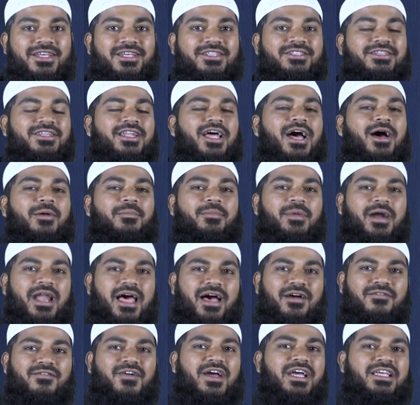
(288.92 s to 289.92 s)
कितना
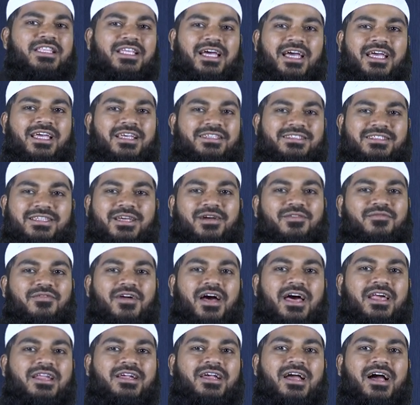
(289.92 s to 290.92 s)
बड़ा फ़ायदा है
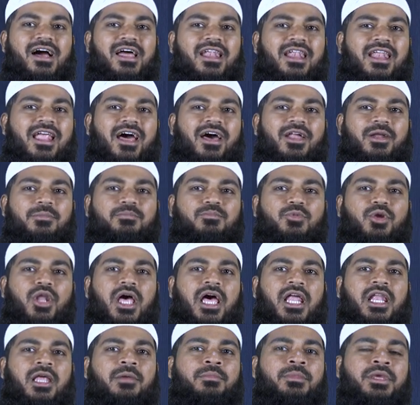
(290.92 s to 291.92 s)
इस्तफ़ार का अल्लाह
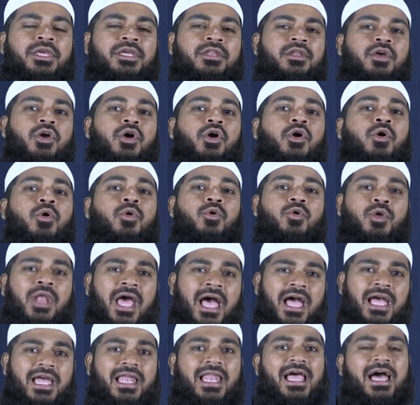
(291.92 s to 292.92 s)
रब्बुलमीन
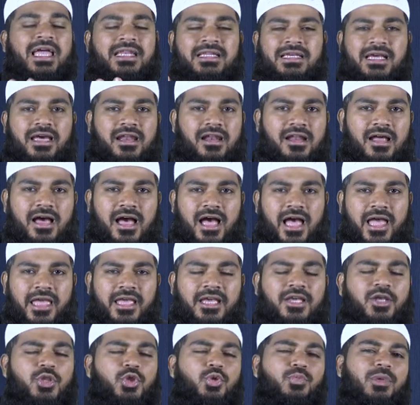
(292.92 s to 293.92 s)
खुला ऐलान कर रहा
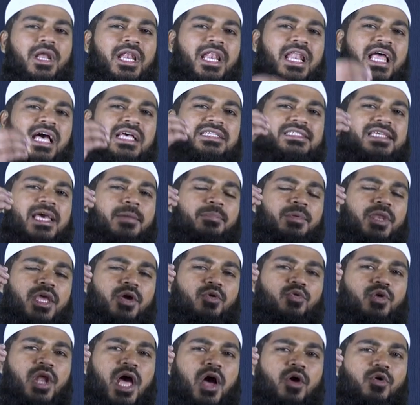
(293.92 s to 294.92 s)
है कि तुम अल्लाह से अपने
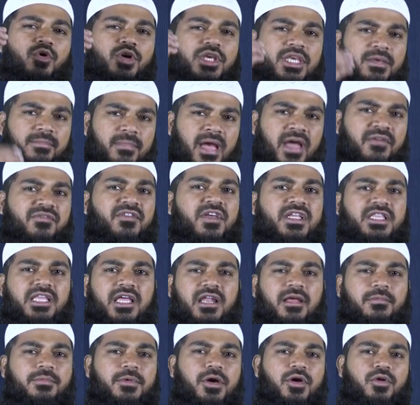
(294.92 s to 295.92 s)
गुनाहों की माफ़ी
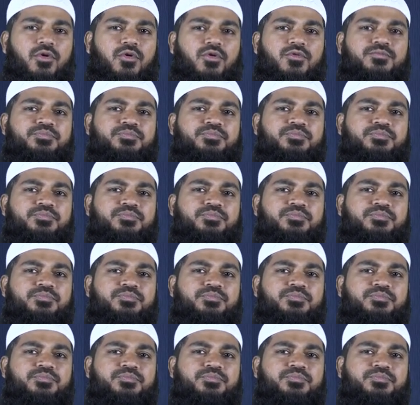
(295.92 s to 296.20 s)
तलब करो